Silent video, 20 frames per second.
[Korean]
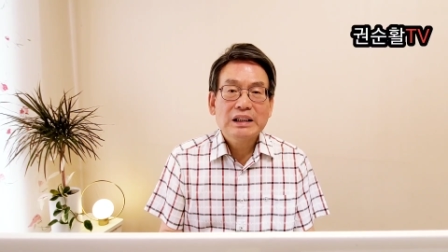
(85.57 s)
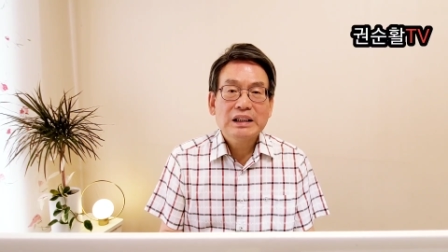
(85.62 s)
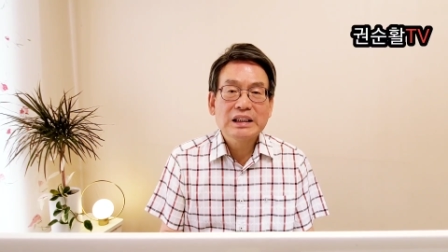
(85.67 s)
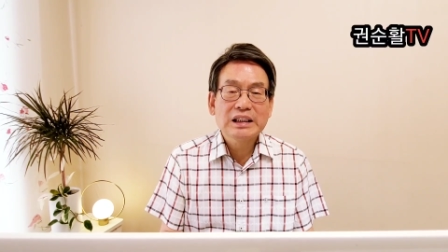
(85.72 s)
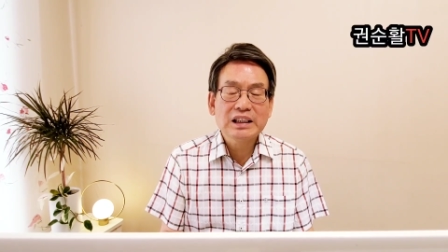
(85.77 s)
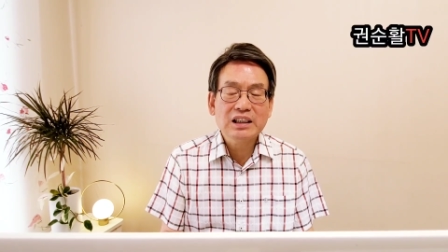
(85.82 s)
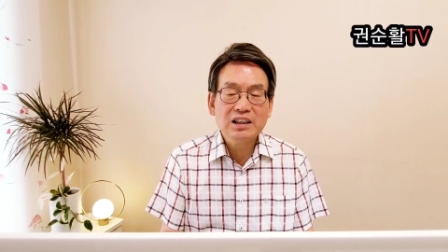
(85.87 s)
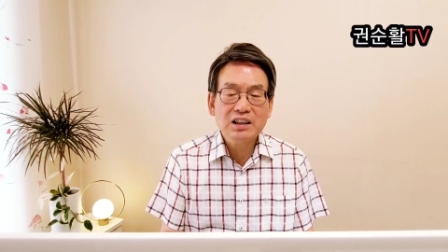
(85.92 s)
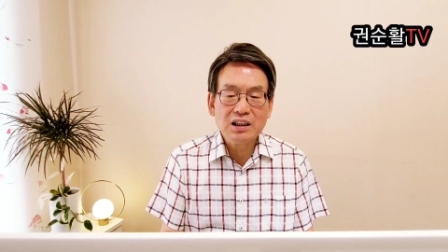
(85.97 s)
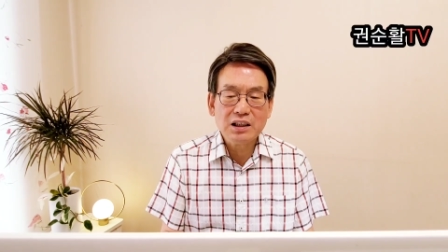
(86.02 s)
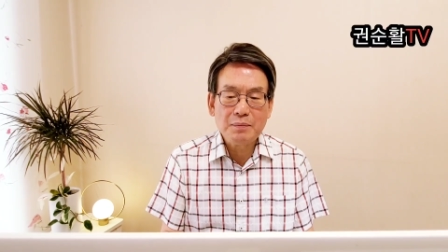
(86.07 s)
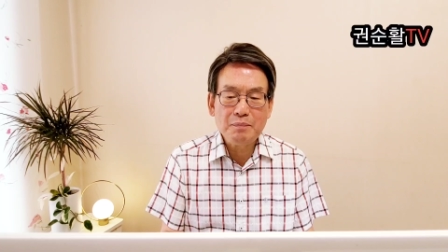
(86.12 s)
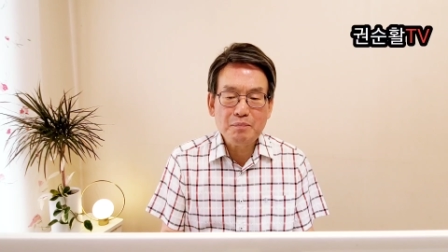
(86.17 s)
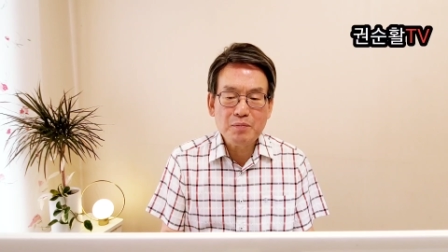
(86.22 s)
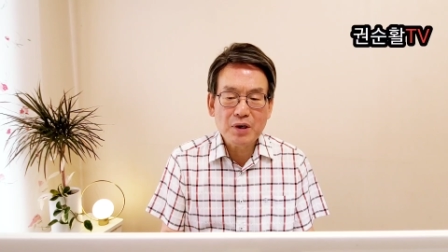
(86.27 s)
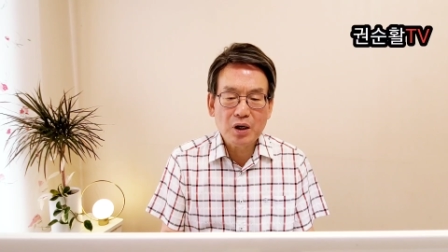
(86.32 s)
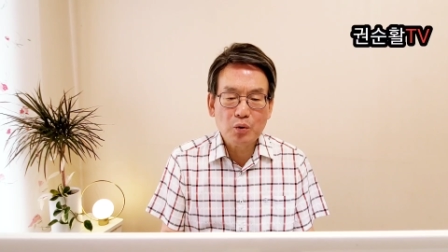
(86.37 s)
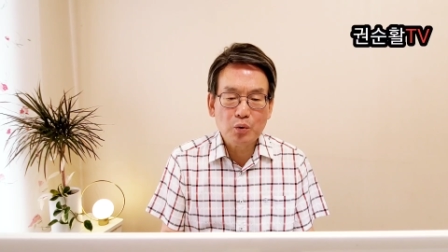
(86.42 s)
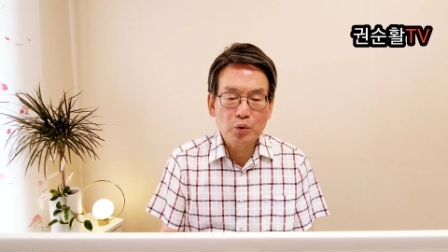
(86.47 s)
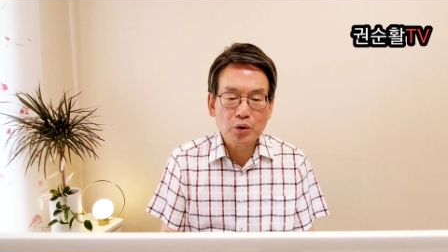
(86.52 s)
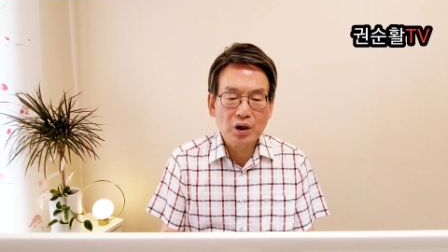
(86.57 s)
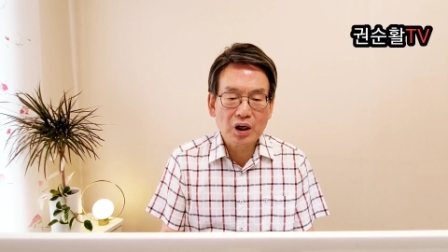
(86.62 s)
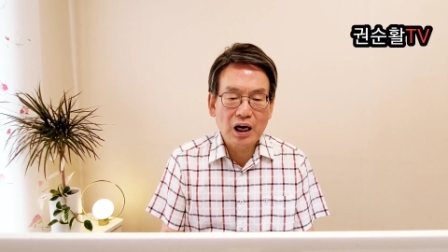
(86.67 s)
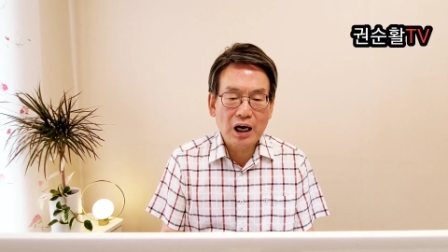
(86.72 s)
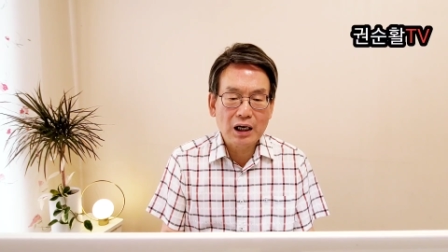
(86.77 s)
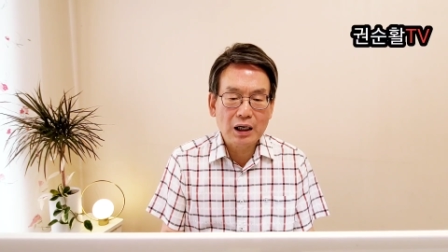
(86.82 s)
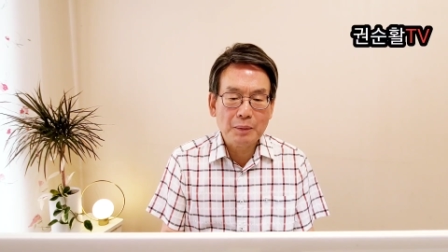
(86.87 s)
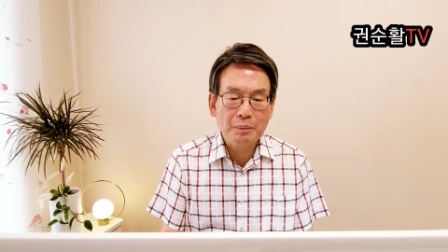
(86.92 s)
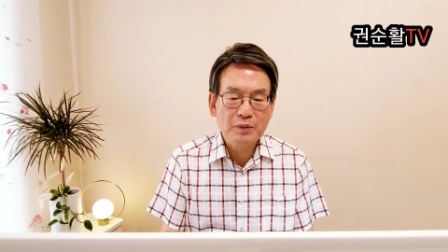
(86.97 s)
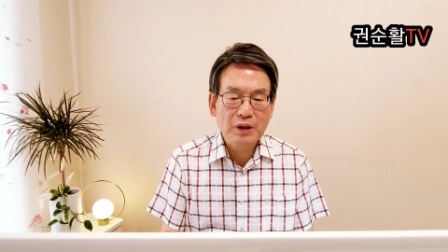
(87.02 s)
증거인멸
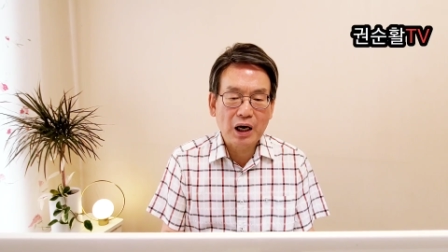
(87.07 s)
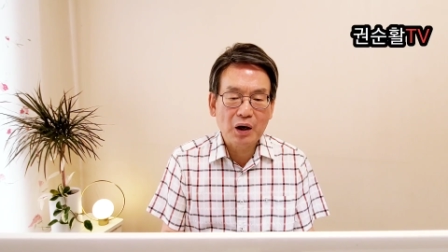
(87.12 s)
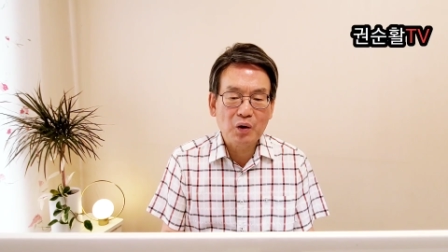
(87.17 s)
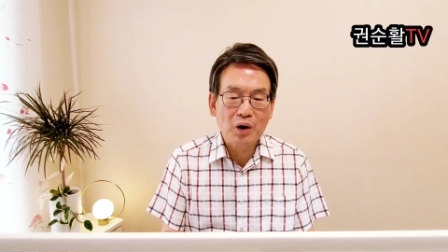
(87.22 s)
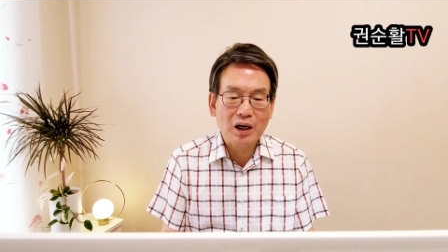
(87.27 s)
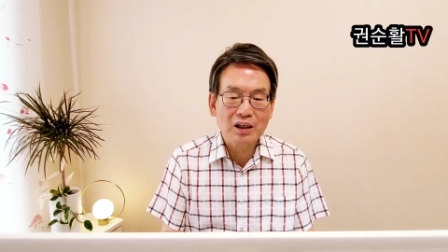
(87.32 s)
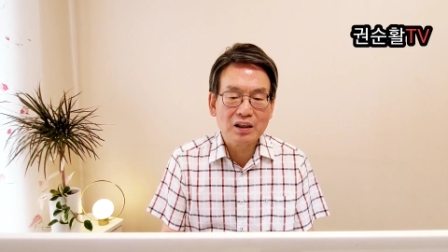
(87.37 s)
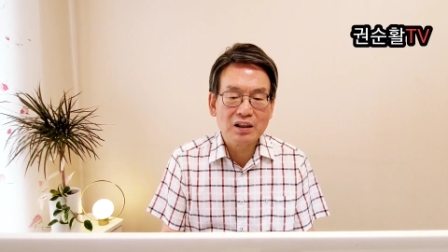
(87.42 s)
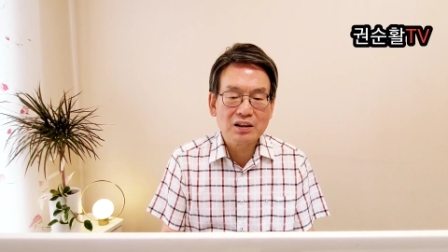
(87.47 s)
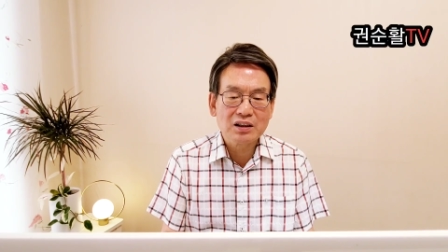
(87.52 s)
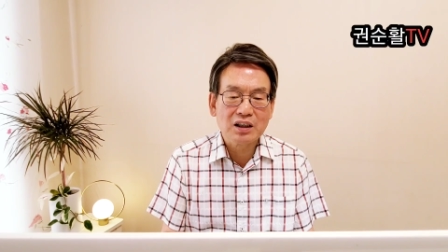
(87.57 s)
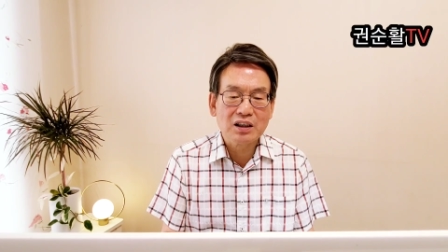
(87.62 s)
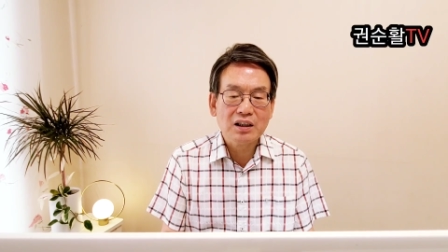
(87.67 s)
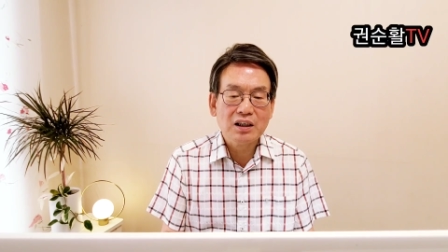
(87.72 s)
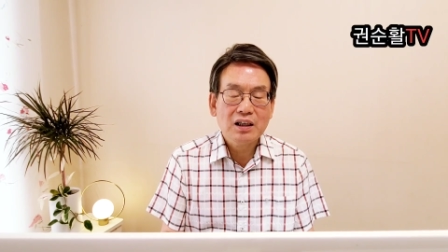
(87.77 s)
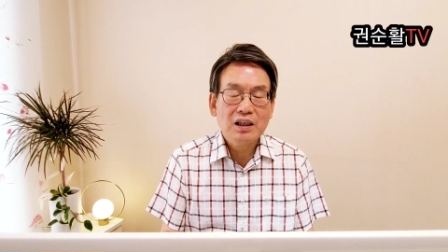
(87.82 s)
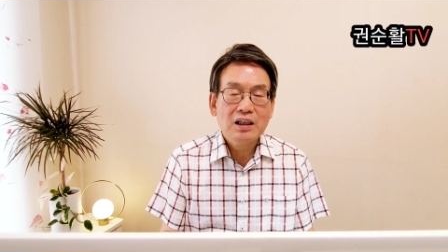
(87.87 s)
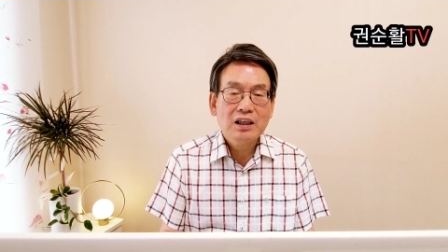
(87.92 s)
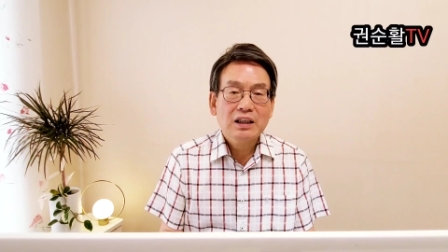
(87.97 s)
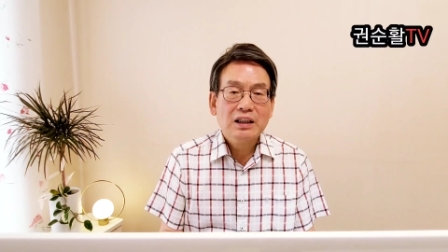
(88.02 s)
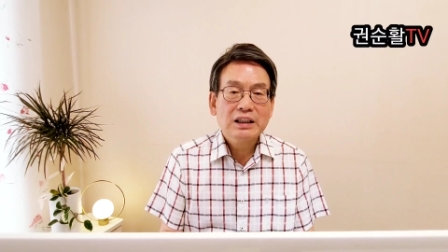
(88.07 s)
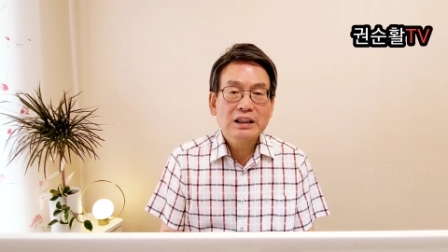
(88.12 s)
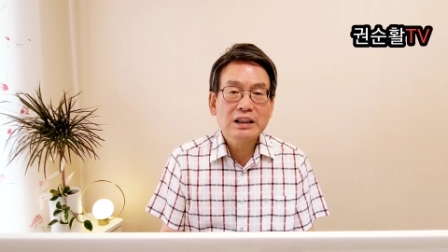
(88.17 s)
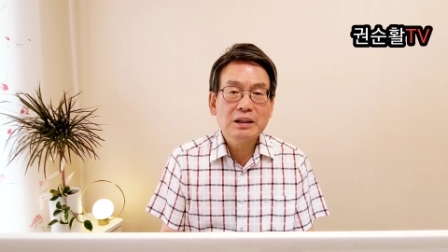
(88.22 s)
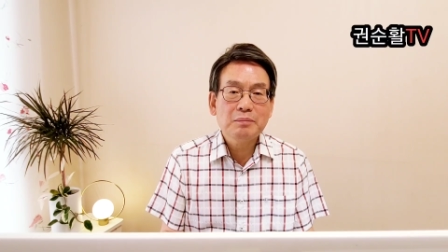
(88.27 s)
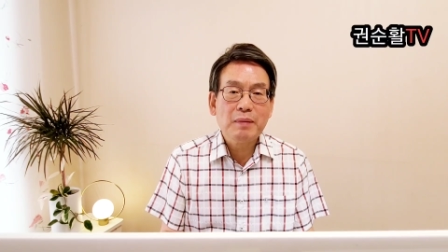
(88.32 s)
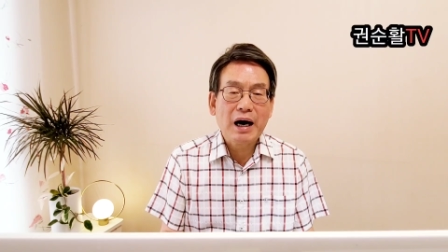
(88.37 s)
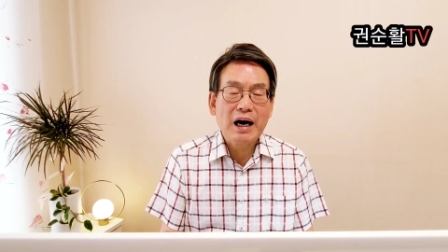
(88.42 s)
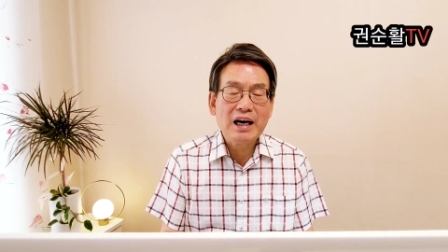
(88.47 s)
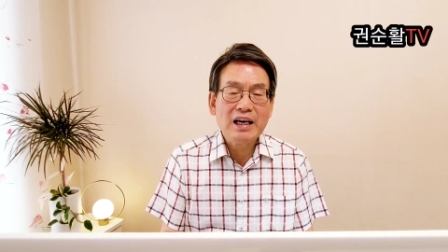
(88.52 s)
우려가 없다고 하는 것은
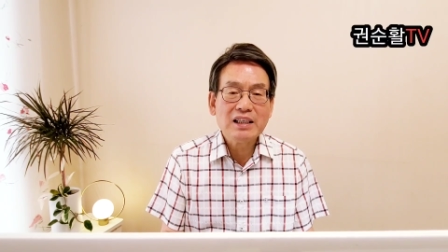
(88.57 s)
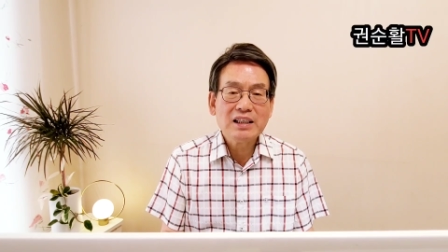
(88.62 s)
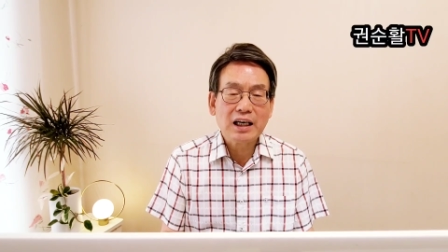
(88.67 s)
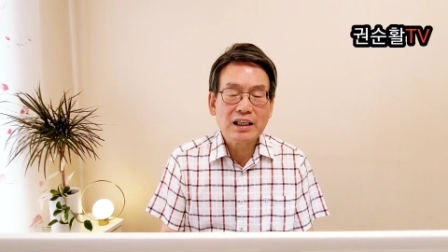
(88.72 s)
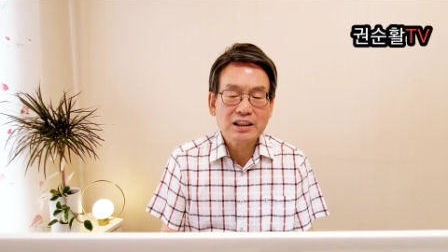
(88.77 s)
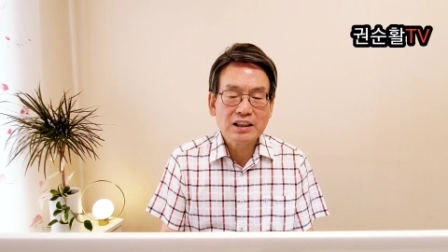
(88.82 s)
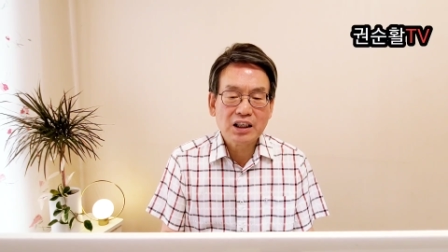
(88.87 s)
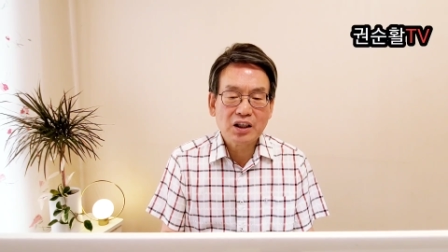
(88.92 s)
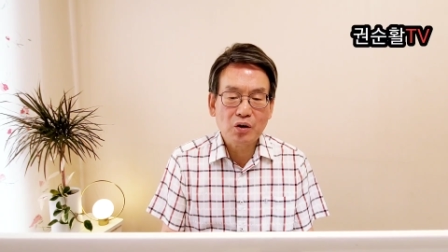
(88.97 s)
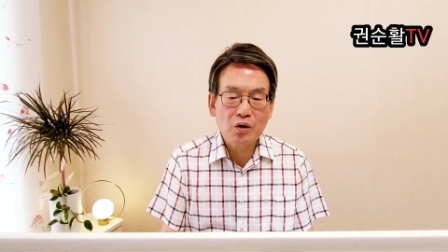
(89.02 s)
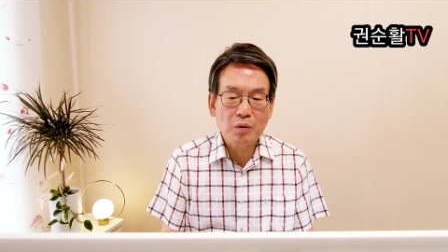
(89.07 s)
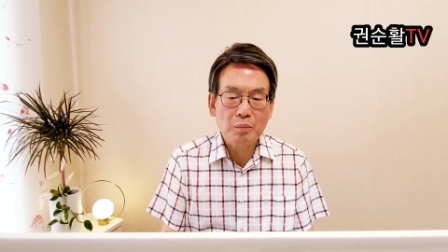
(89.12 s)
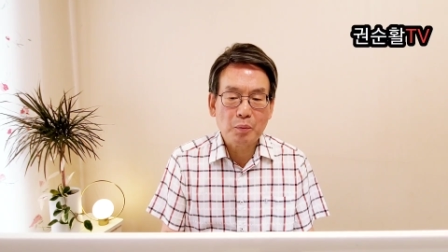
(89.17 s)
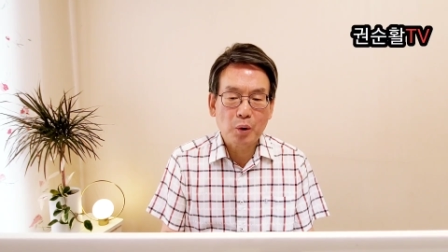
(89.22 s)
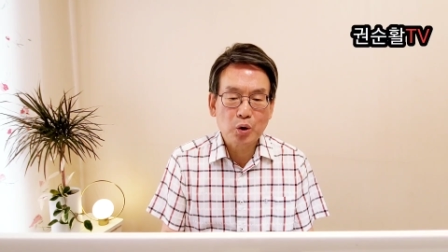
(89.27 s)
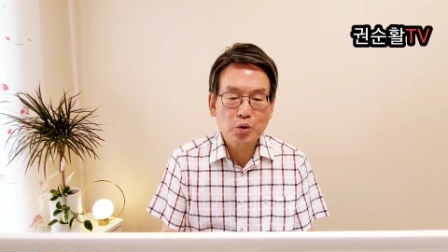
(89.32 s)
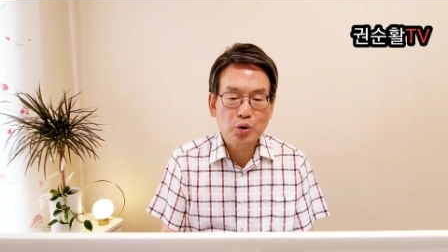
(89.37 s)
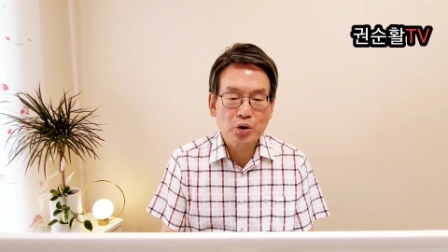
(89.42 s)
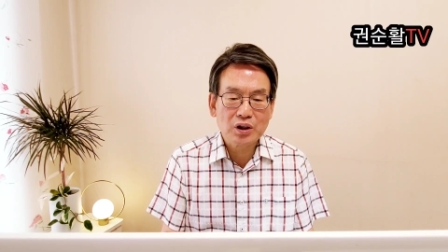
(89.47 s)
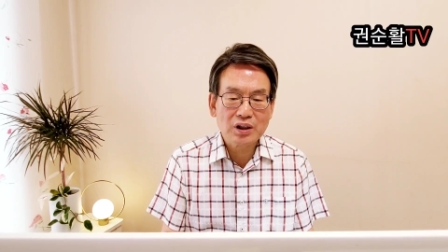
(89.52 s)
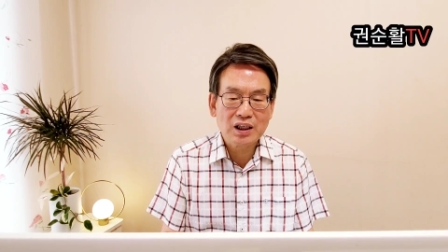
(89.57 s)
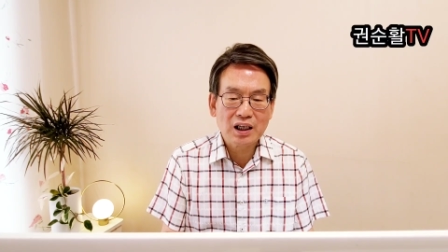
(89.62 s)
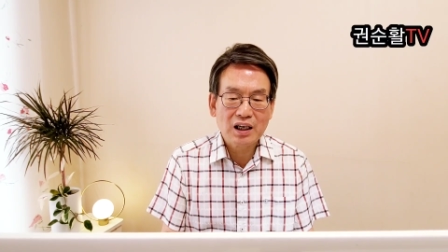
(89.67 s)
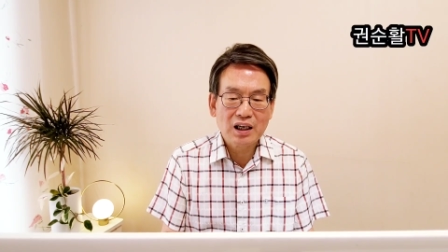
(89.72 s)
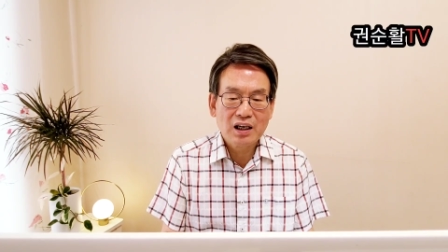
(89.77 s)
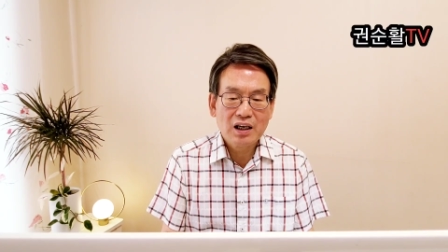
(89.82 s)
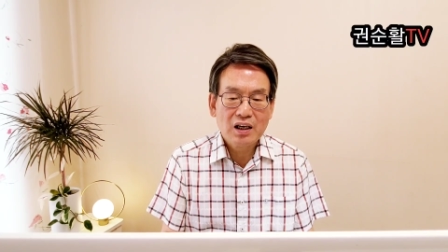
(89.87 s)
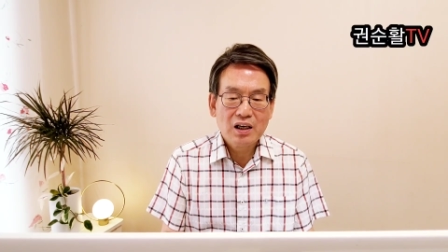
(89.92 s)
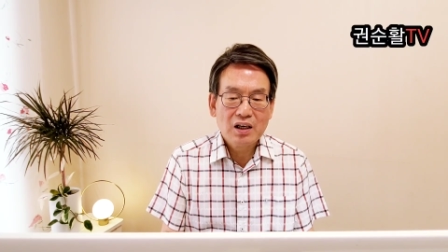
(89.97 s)
그 말 자체로 모순이다.